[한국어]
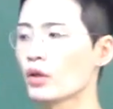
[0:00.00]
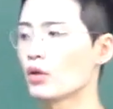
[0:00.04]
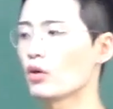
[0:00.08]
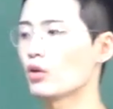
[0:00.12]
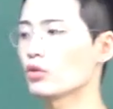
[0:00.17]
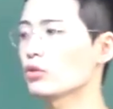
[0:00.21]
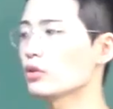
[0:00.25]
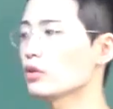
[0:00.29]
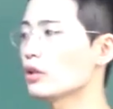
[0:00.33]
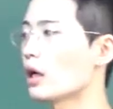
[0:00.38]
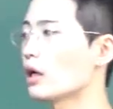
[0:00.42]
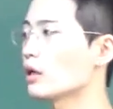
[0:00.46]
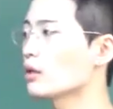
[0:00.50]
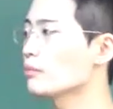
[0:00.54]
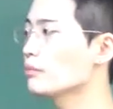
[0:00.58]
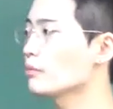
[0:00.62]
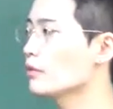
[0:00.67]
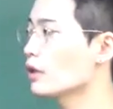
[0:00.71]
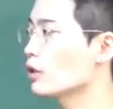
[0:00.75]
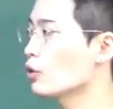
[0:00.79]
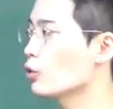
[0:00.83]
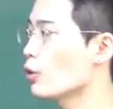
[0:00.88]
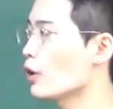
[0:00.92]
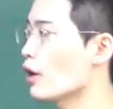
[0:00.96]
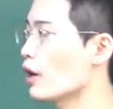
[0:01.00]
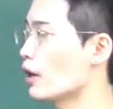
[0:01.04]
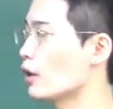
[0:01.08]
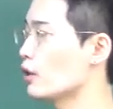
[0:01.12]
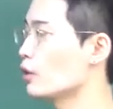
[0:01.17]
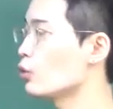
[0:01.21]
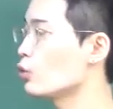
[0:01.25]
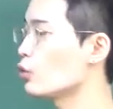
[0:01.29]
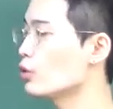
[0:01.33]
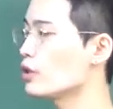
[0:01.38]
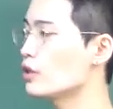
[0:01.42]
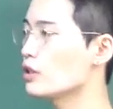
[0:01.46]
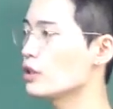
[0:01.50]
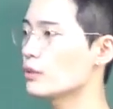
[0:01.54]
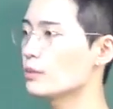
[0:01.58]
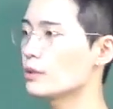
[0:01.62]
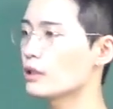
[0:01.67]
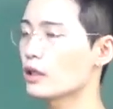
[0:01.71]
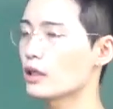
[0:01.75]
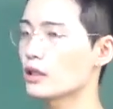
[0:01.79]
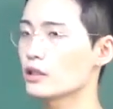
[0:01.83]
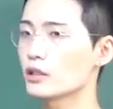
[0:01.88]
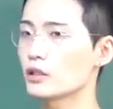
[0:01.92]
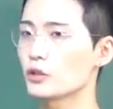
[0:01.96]
어떤 나름대로의
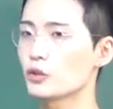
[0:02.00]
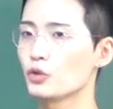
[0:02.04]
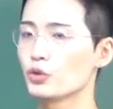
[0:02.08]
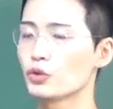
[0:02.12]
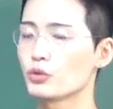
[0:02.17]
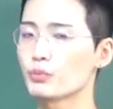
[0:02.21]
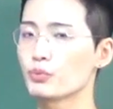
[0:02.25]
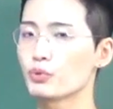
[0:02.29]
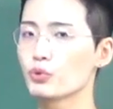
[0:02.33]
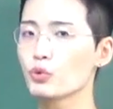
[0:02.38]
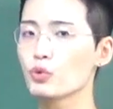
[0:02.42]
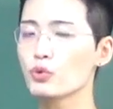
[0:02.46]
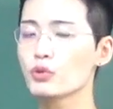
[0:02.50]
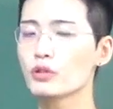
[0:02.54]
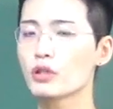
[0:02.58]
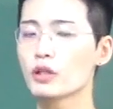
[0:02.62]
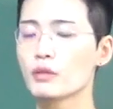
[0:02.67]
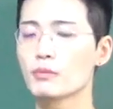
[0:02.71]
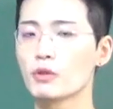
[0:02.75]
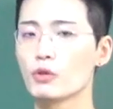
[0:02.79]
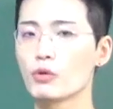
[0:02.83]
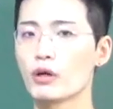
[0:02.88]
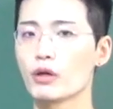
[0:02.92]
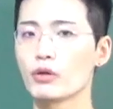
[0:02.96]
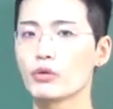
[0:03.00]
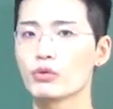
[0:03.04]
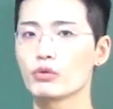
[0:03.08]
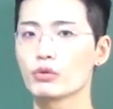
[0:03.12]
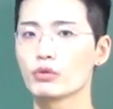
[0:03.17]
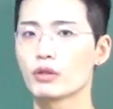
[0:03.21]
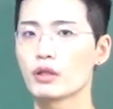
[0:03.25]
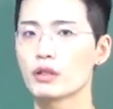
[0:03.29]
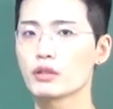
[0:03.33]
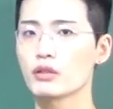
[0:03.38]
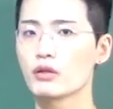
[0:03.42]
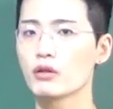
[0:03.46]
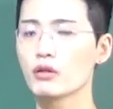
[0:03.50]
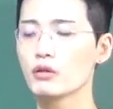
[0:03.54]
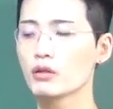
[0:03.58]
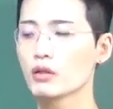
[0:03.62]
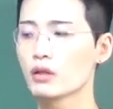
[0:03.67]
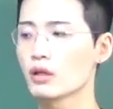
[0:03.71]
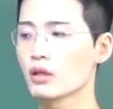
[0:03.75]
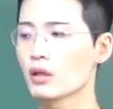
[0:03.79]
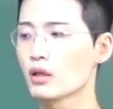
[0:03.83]
알고리즘을 가지고 있는 프로그램을 활용을 해서